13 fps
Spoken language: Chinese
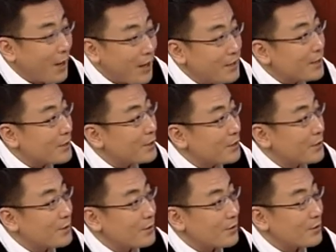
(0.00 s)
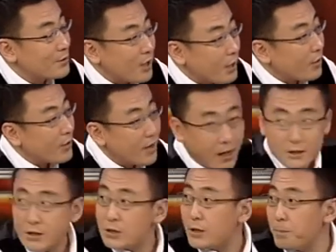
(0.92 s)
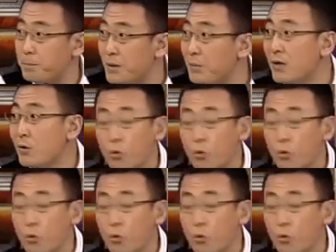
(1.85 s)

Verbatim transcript: 他也得，他要拉这些贫民